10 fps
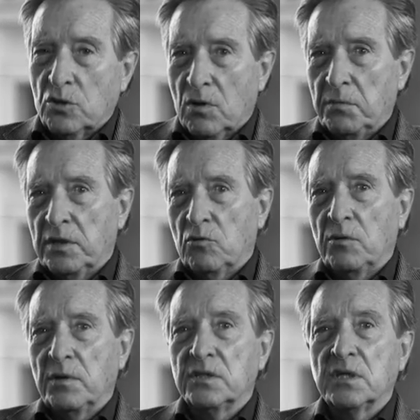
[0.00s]
seguramente no
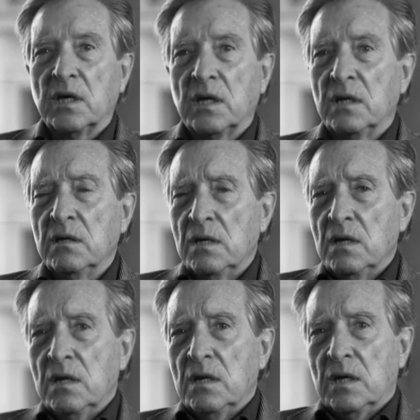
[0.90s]
iban ni siquiera a
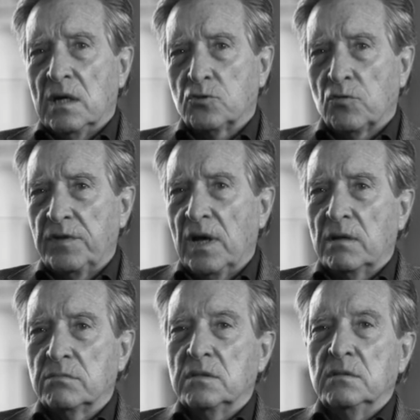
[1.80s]
asociar.